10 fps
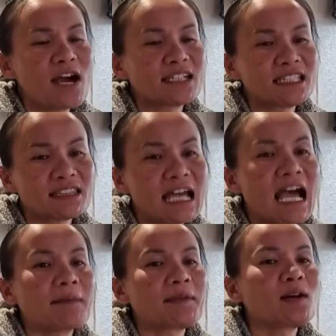ฝากติด
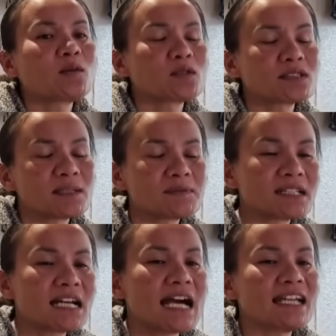ตามนะคะกด ซับ
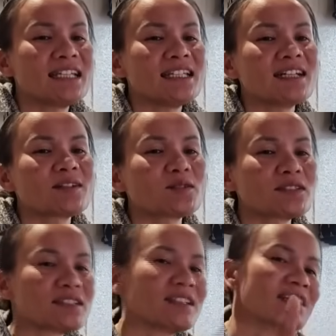สไครบ์ นะกด